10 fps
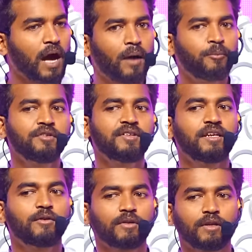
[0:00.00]

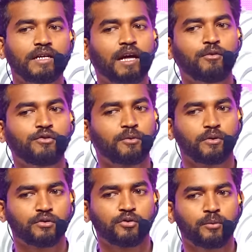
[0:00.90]
ஆப்போசிட்டில் ஒருத்தர் டவ் சோ
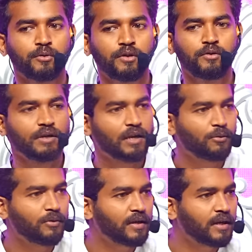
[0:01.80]
சோப்பு வந்து
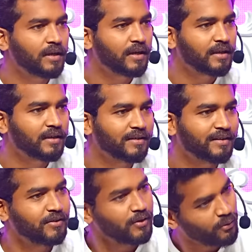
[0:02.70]
டவ் இருக்கா இல்லையா இங்கே
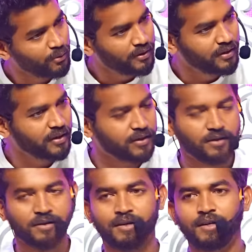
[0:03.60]
டவ் இருக்கா
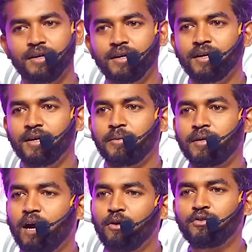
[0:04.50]
இப்போ
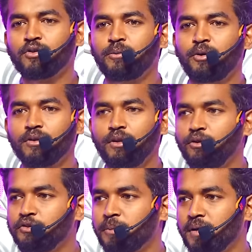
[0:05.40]
டவ் சோப்பு ஒருத்தர்
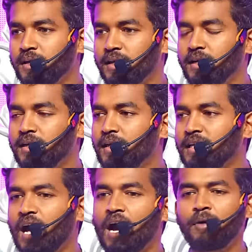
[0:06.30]
யூஸ் பண்ணுறாரு
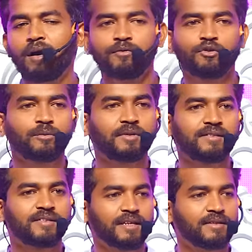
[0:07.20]
நீங்கள் ஹமாம் சோப்பு
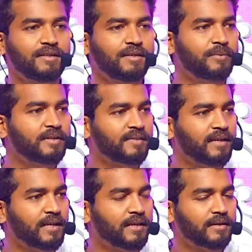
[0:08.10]
தான் சிறந்ததுன்னு பேசுகிறீங்க